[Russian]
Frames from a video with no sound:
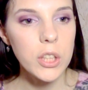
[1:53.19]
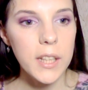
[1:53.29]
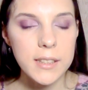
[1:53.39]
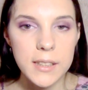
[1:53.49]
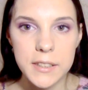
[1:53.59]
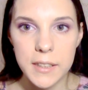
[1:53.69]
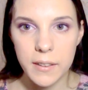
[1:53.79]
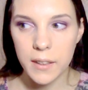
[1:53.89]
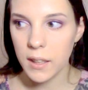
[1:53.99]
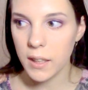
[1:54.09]
если
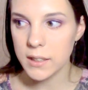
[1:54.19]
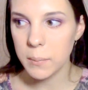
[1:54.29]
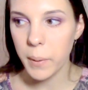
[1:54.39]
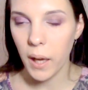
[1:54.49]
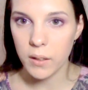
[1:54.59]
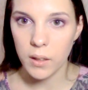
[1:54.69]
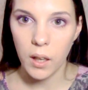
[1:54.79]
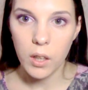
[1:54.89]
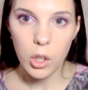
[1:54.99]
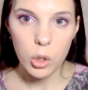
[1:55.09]
сильные красные пятна,
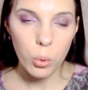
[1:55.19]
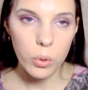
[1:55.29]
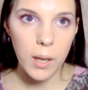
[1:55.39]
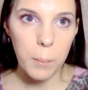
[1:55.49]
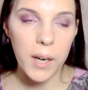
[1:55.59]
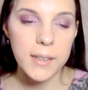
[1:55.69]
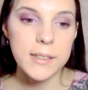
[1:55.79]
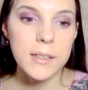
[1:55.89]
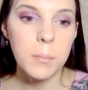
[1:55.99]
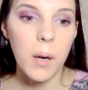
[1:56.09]
то
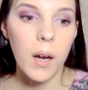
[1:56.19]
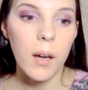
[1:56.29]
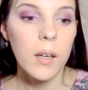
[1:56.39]
необходимо